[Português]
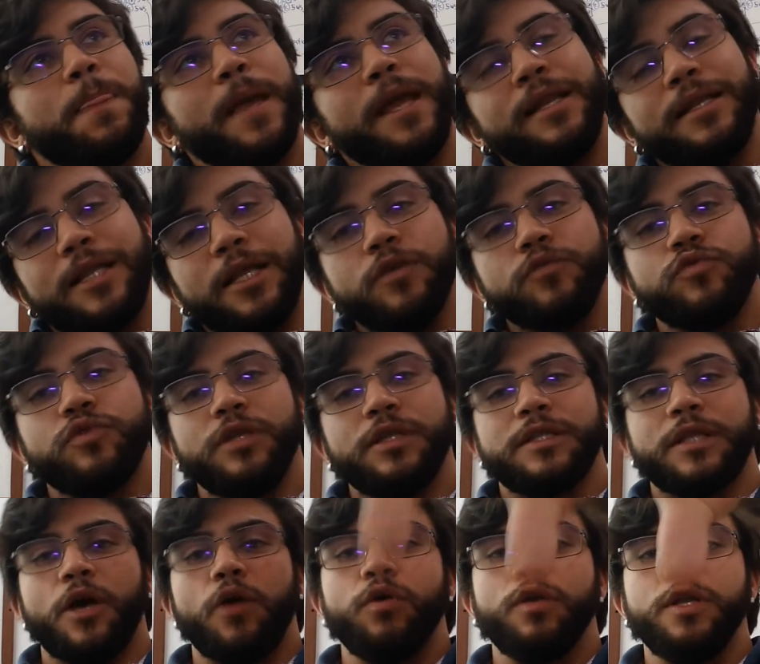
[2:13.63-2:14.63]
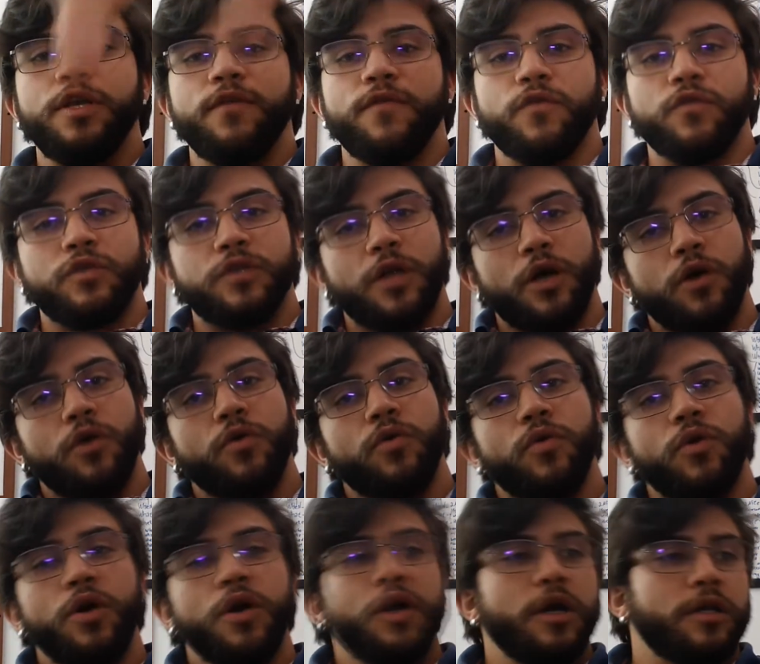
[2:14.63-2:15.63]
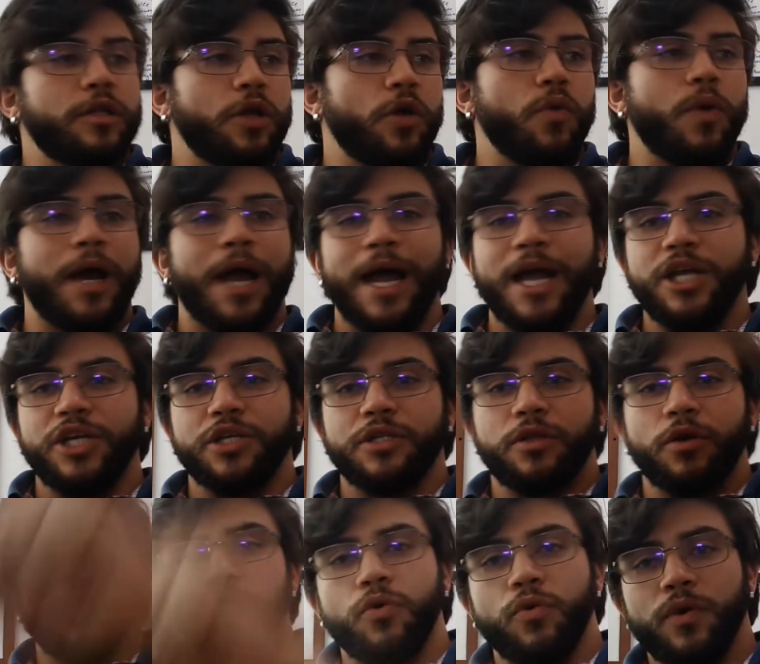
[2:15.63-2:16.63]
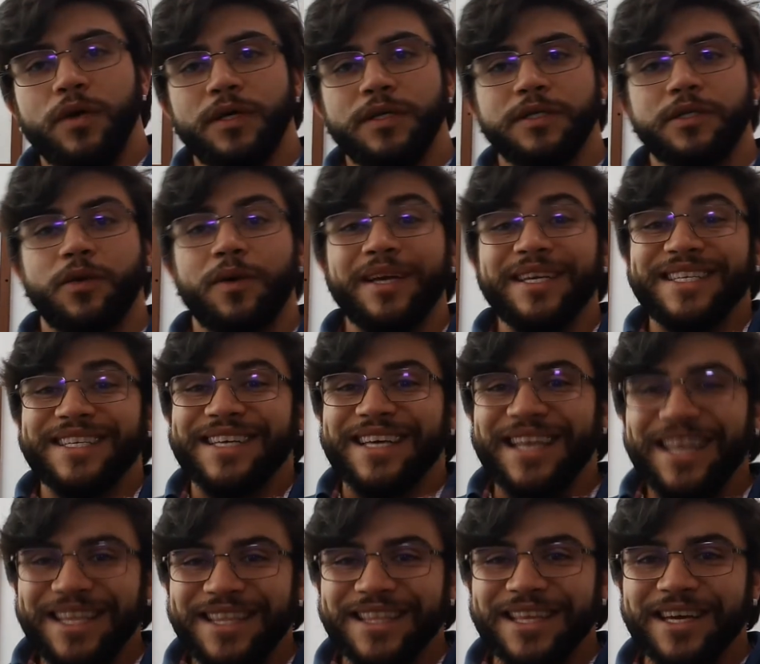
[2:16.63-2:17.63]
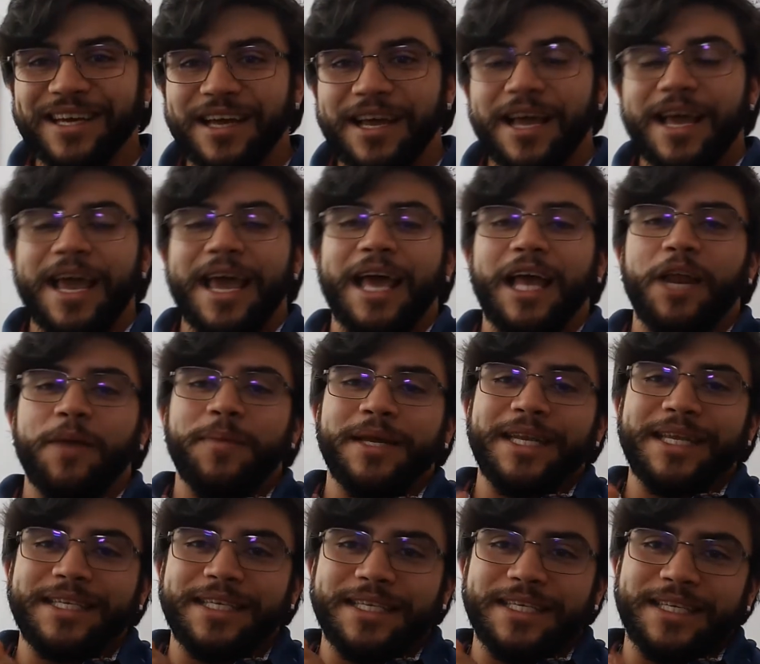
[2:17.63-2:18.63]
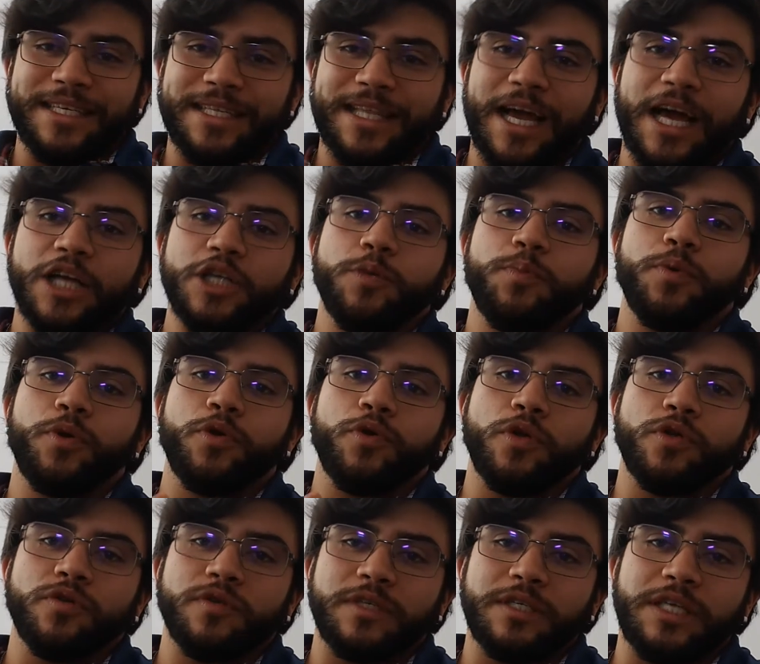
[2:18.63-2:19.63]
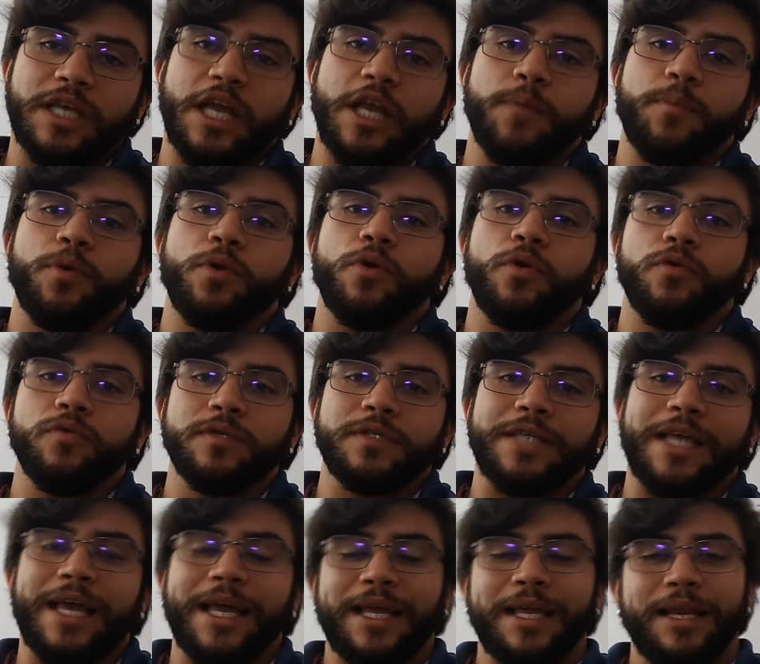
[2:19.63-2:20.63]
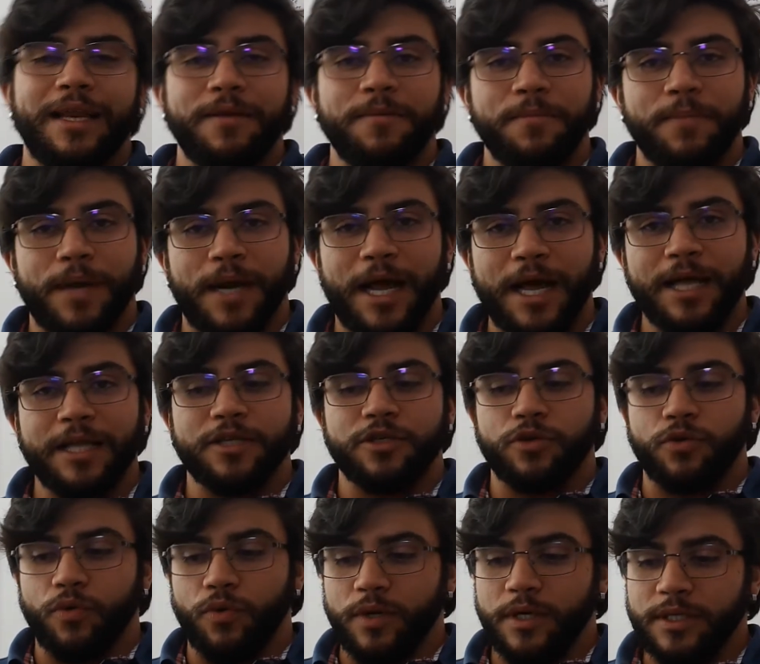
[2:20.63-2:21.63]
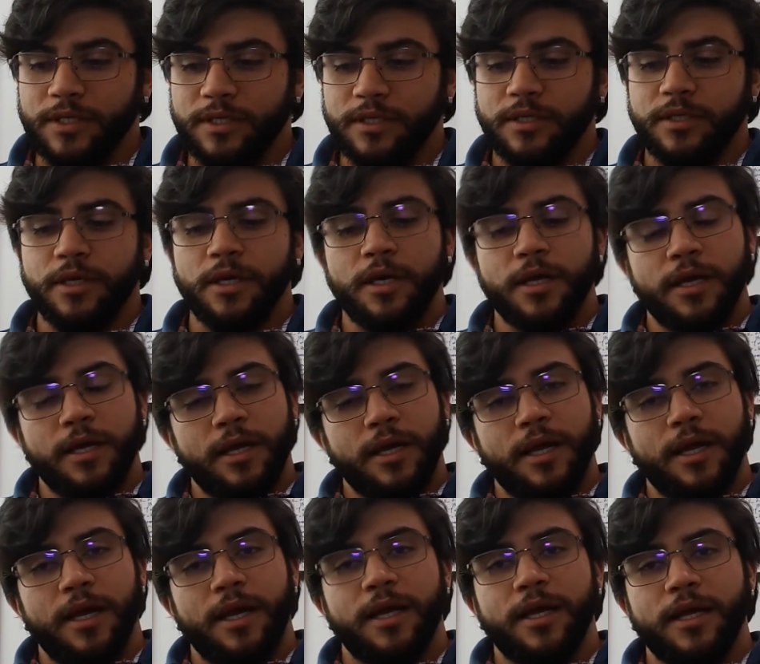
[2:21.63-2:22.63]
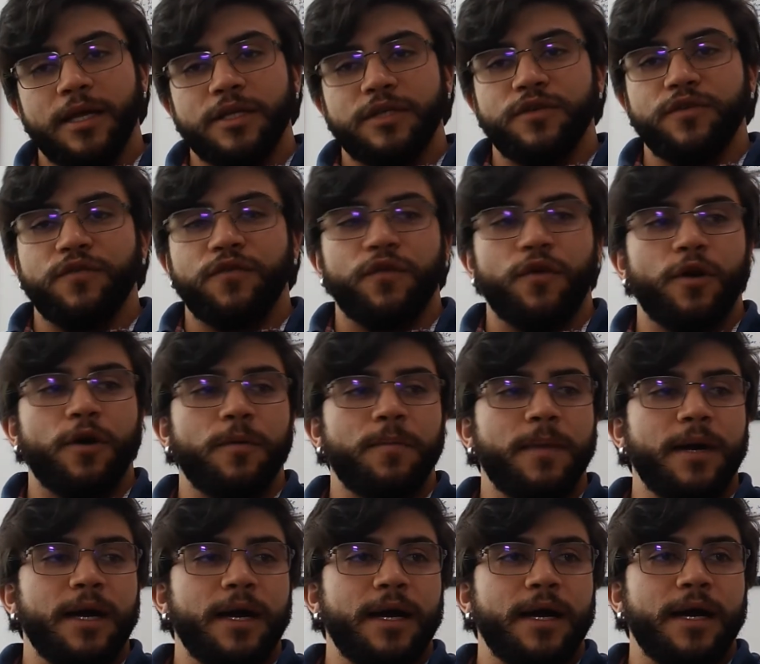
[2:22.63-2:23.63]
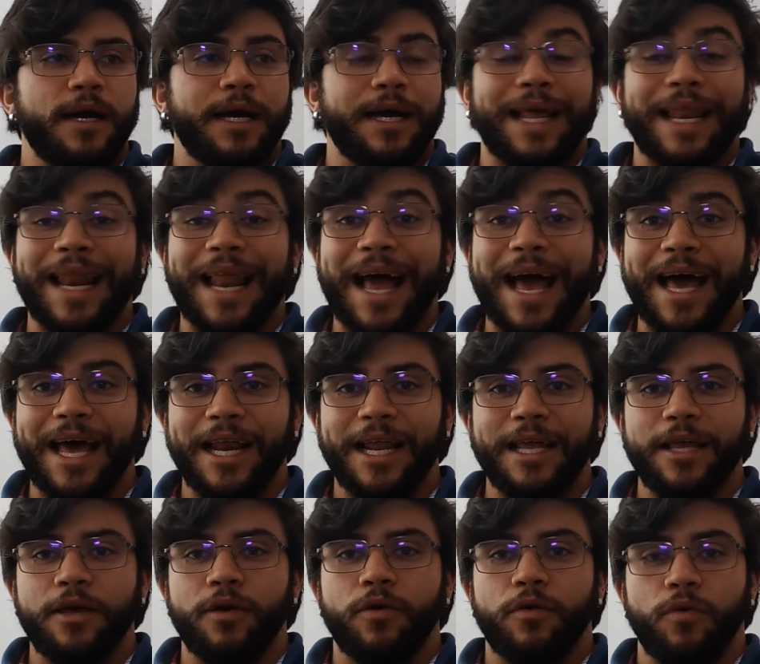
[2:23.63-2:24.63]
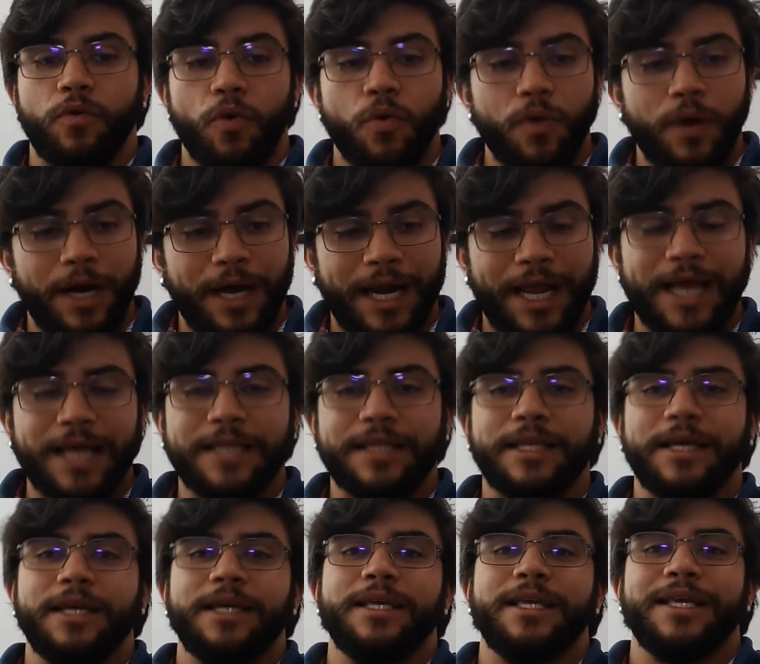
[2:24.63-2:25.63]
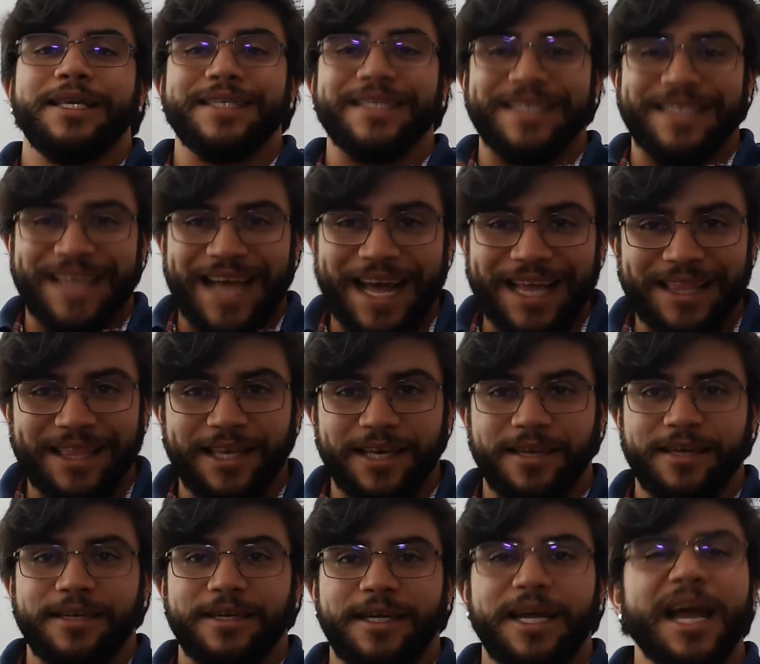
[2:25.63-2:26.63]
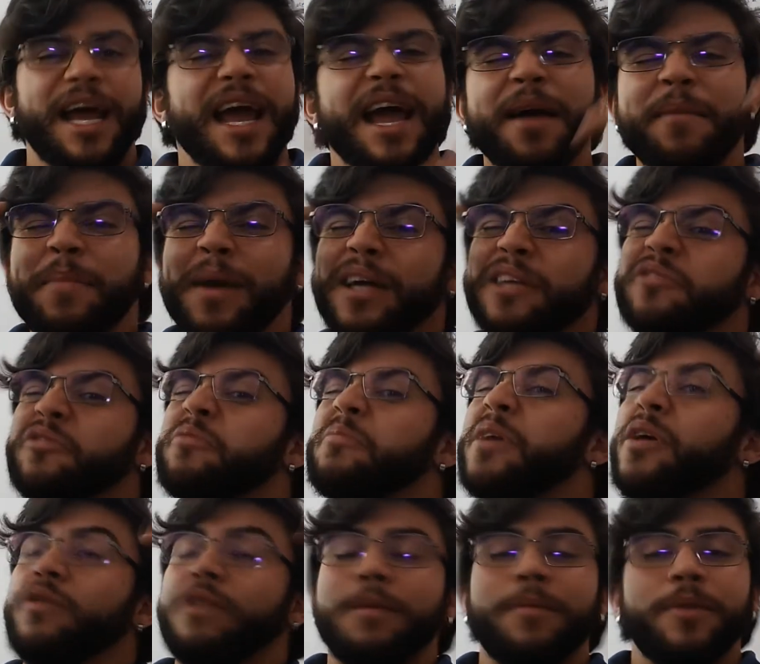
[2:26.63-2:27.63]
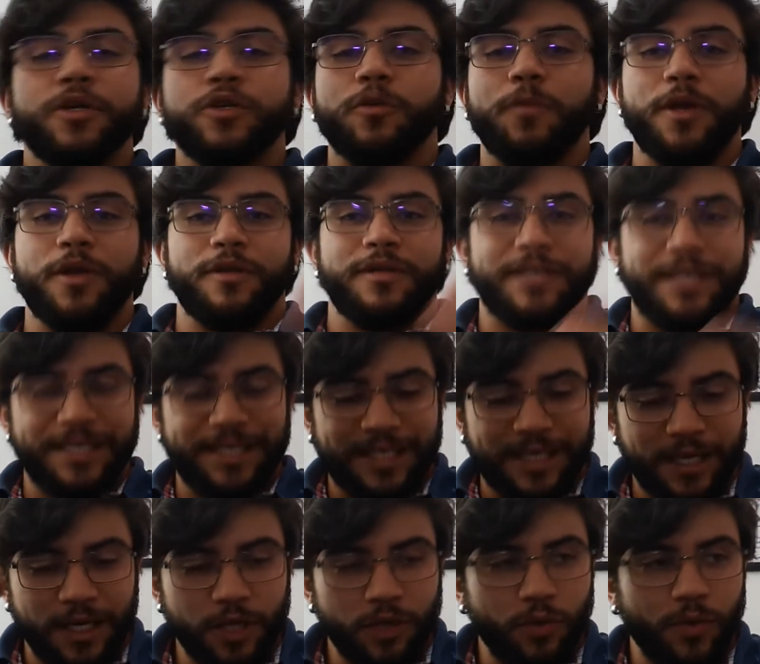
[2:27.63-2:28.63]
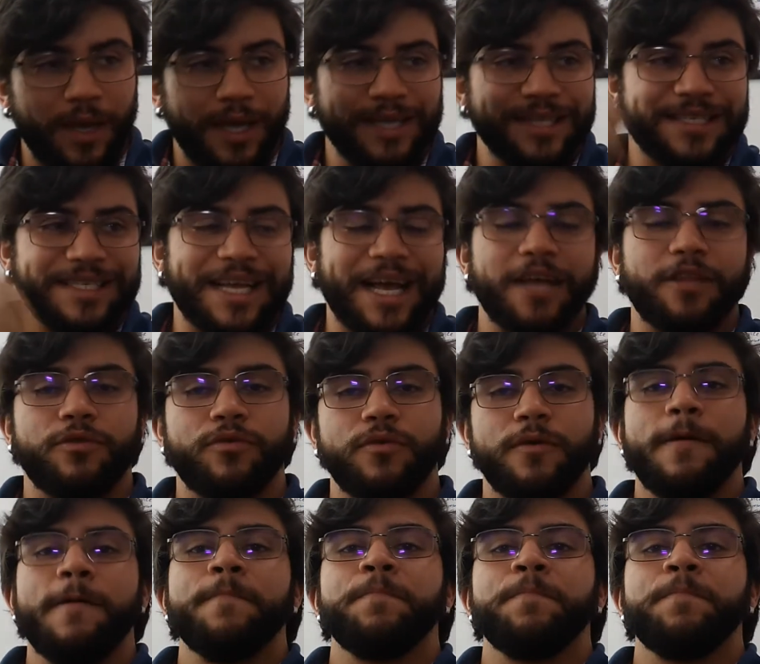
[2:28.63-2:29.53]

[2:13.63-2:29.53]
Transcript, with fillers: tem dentro de tal livro, tal tal caixa, tal coisa. Então a escrita ela é uma necessidade porque o nosso cérebro não consegue lembrar as coisas é, de forma clara e concreta e exata. É mais ou menos, tem mais ou menos. Escrito é exato,